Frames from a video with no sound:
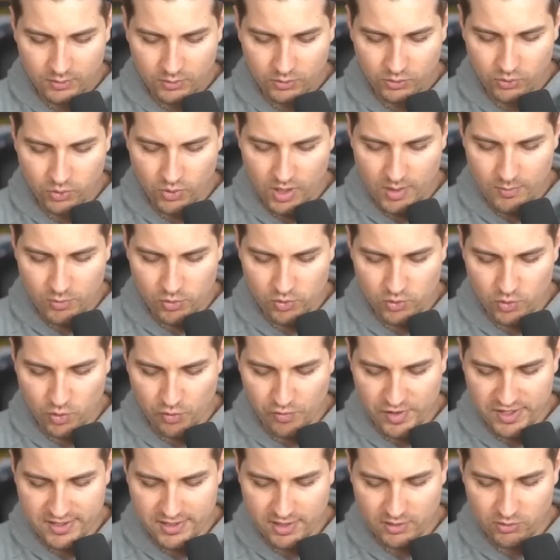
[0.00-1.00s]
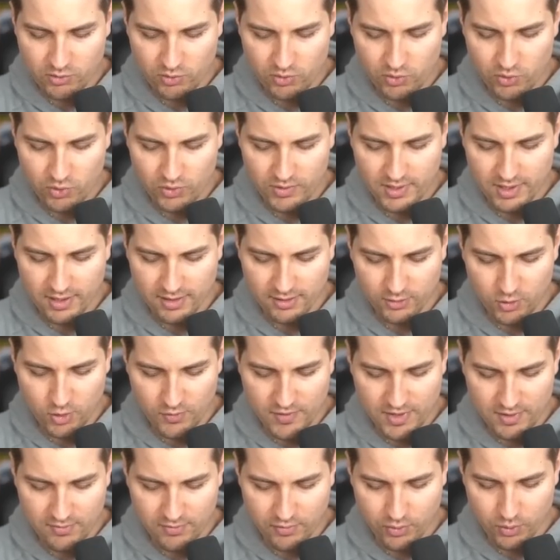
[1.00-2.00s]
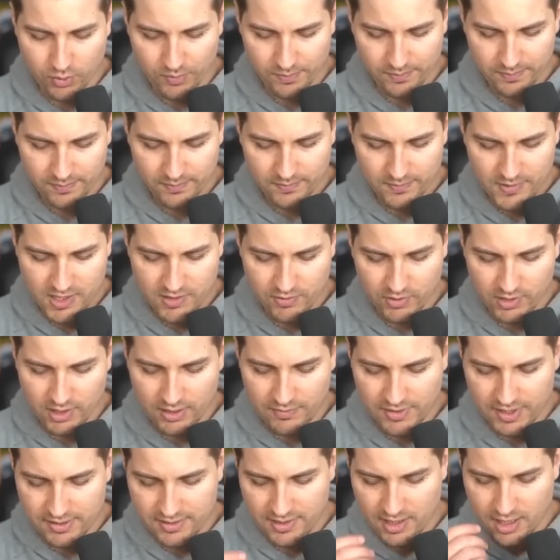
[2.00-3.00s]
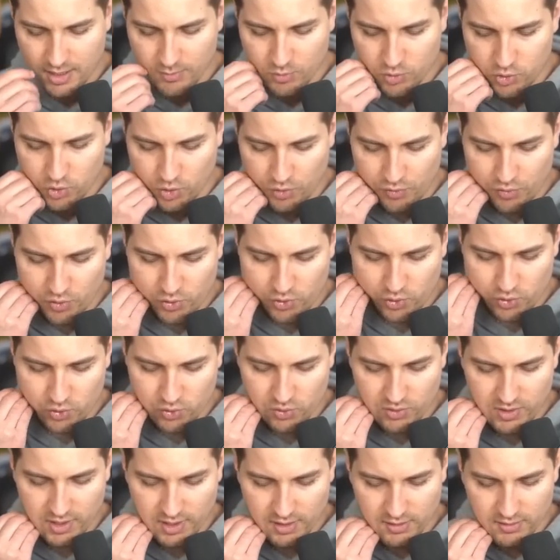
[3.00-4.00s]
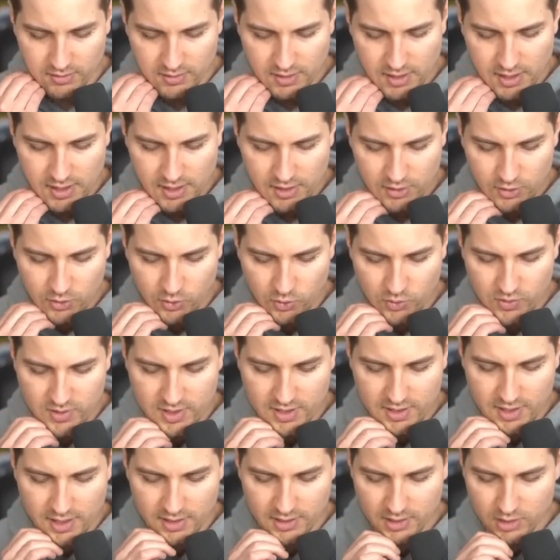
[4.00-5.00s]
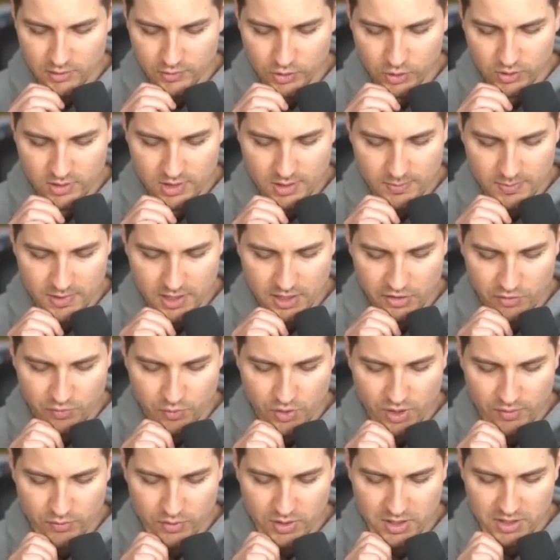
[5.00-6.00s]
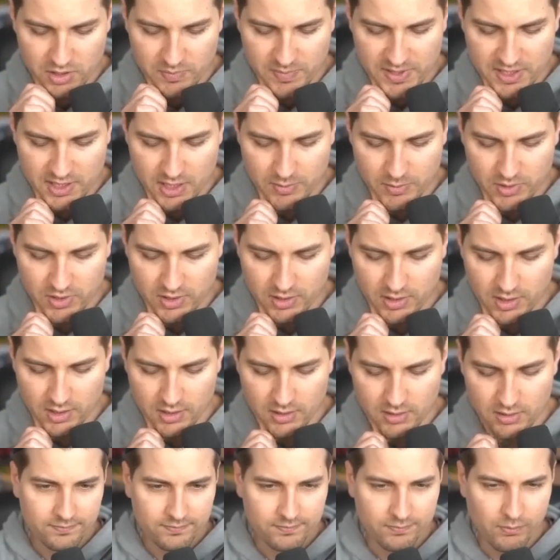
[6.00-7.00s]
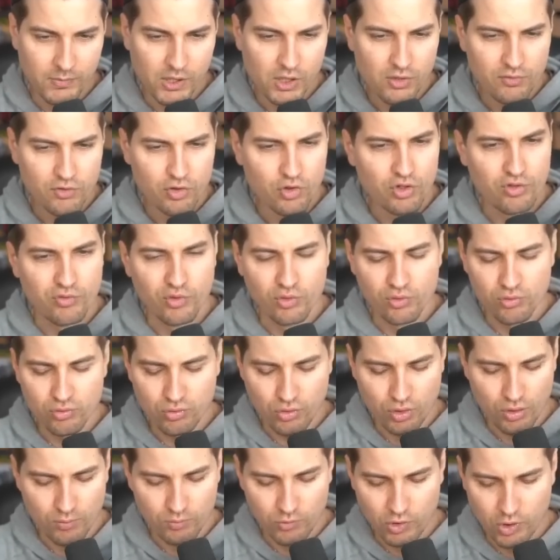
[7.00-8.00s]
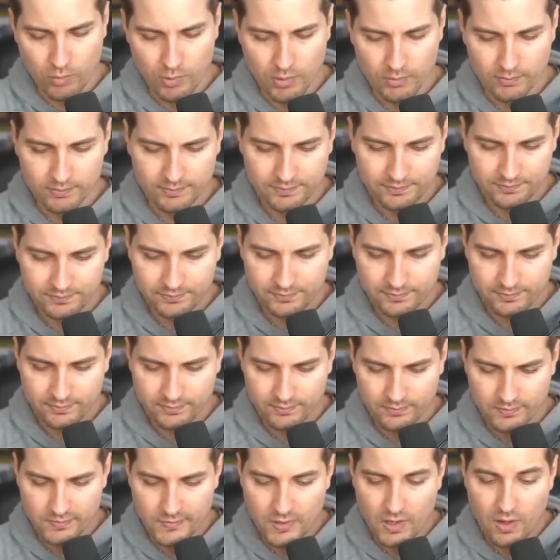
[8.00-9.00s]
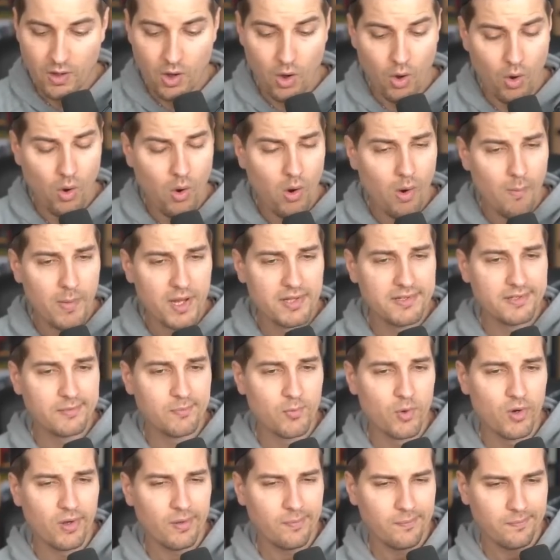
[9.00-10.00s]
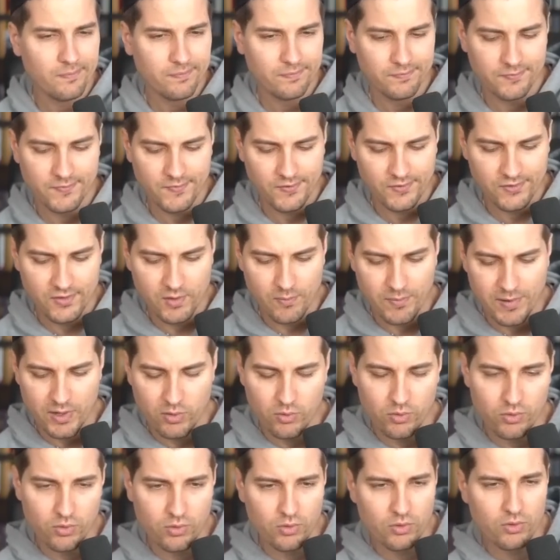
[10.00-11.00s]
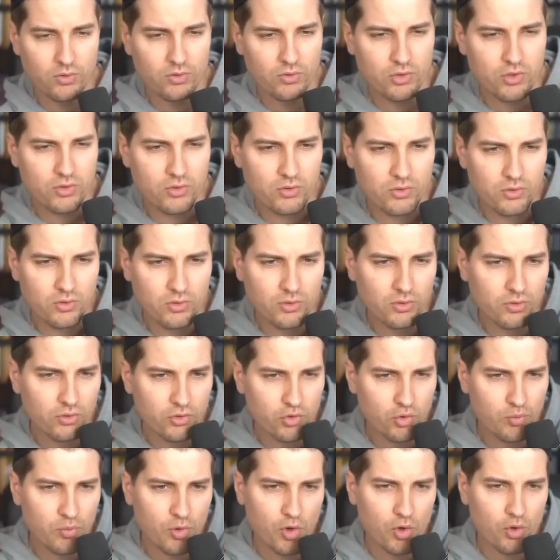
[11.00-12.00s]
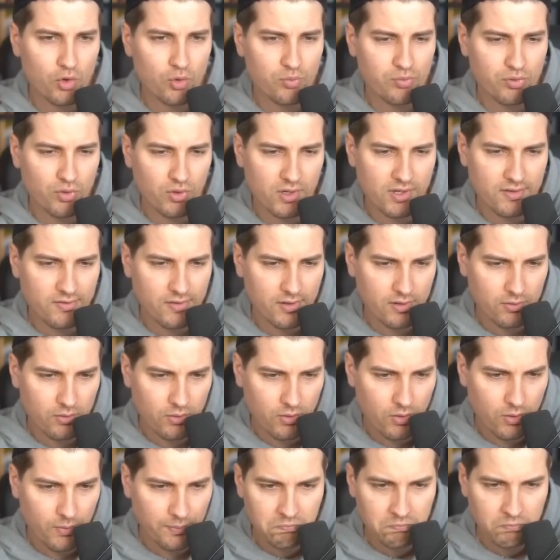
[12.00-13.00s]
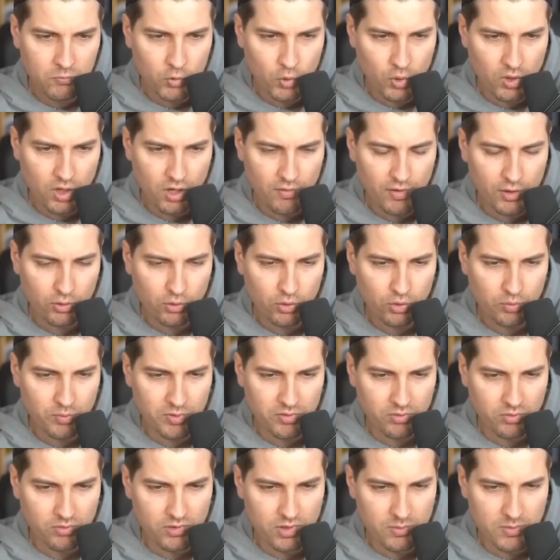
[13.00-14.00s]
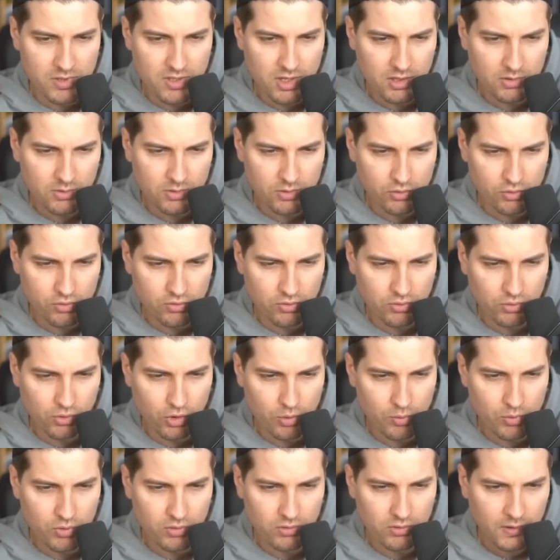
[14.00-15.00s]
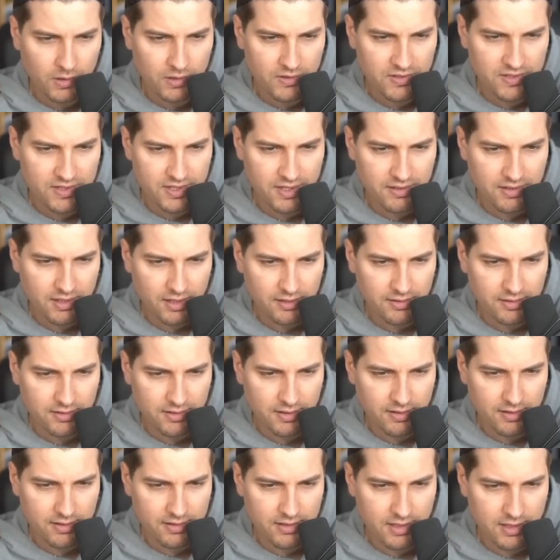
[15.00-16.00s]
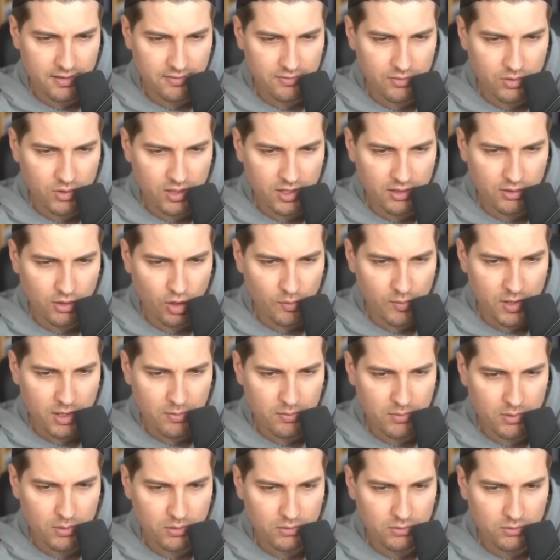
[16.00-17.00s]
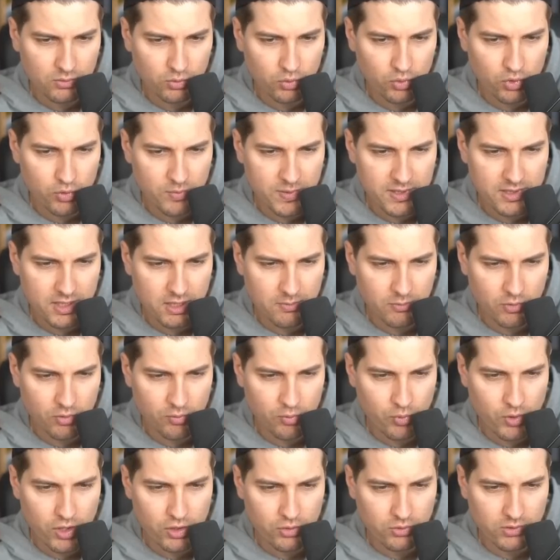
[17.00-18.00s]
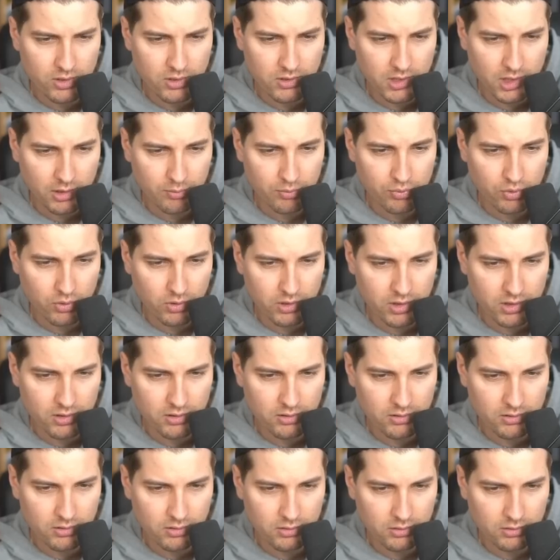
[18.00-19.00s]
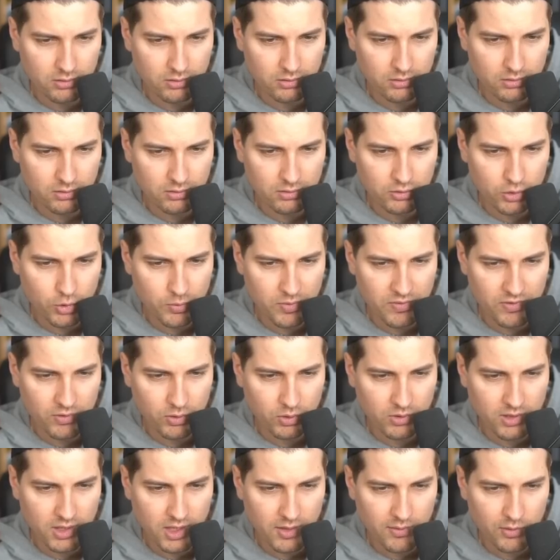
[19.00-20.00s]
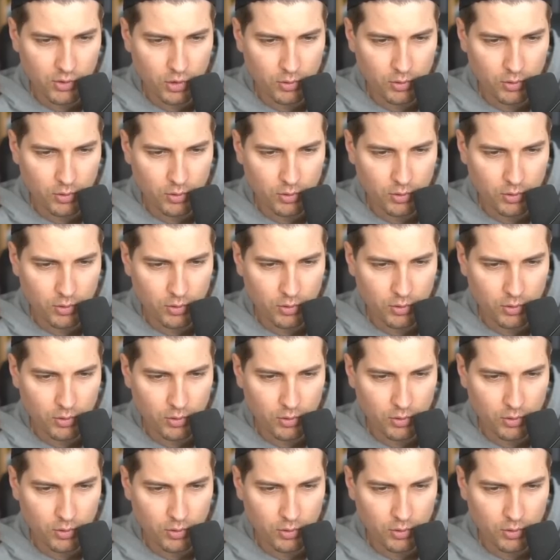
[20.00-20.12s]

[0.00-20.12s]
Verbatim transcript: tous les monstres face recto sur le terrain deviennent feu. Si votre adversaire a un monstre feu sur son terrain, tant que cette carte est dans votre cimetière, vous pouvez invoquer spécialement cette carte. 1900 de défense, ok, très bien. Oh, bah dites-moi, c'est pas le, support euh, purly ça, du coup il doit y en avoir d'autres parce que c'est bizarre que ce soit juste une commune. Si cette carte est invoquée normalement ou spécialement, vous pouvez ajouter une carte purely euh, depuis votre deck à votre